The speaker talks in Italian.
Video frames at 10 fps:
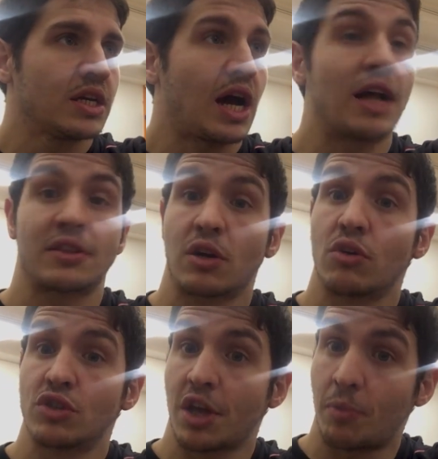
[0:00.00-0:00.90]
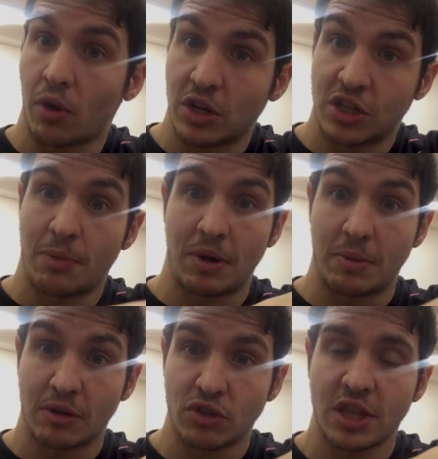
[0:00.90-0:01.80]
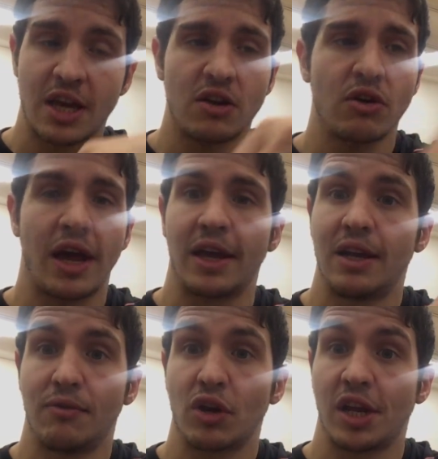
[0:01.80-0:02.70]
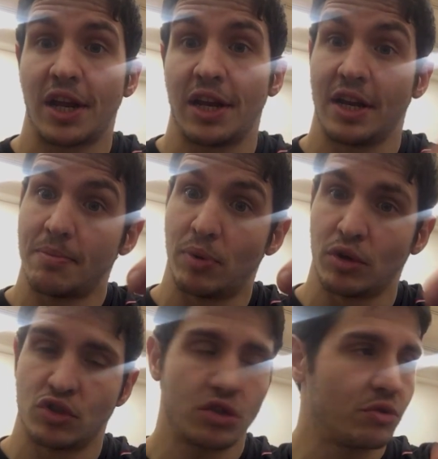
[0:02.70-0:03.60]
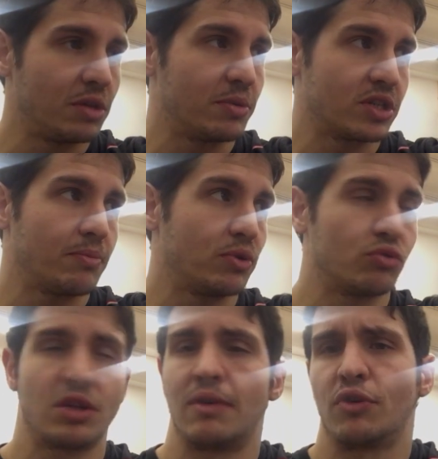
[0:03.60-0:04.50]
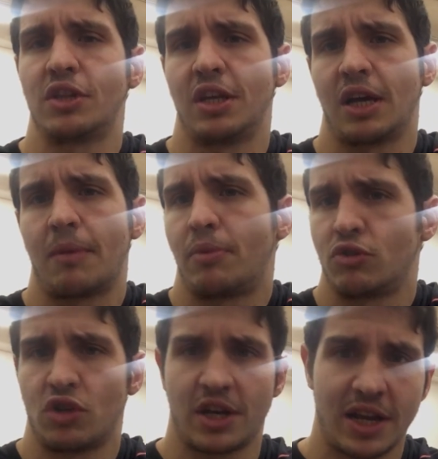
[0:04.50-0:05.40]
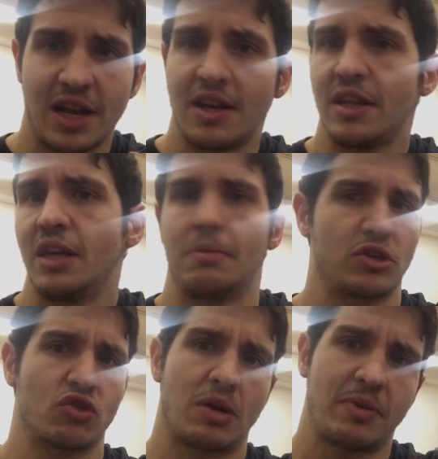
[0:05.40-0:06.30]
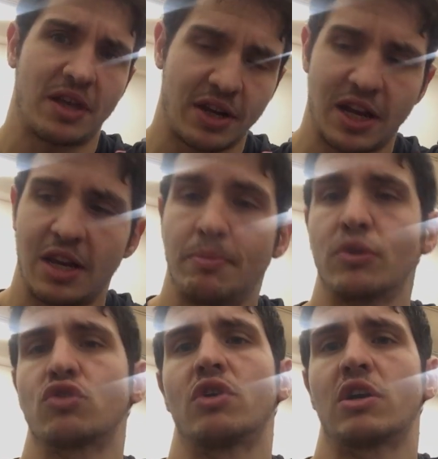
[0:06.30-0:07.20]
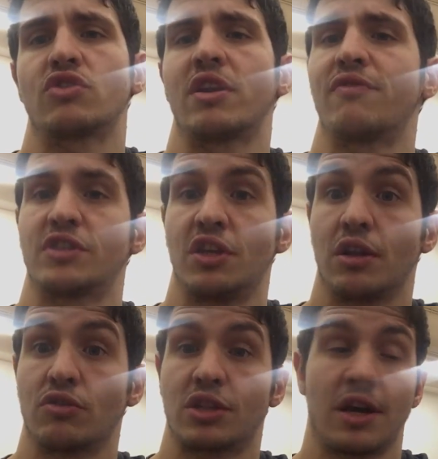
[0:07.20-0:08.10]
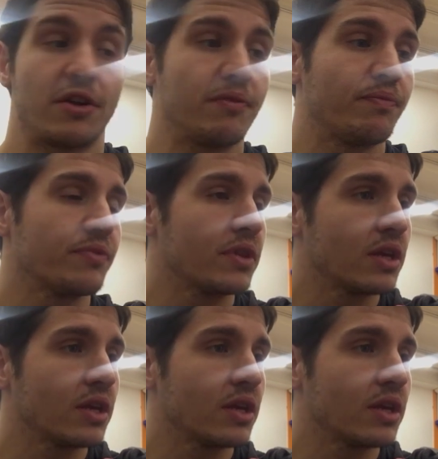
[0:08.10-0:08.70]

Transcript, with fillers: Altra cosa che può causare problemi all'esterno è il lavoro agli anelli in appoggio, quindi per esempio tutti i lavori di appoggio agli anelli, massolapa agli anelli, possono causare fastidio all'esterno.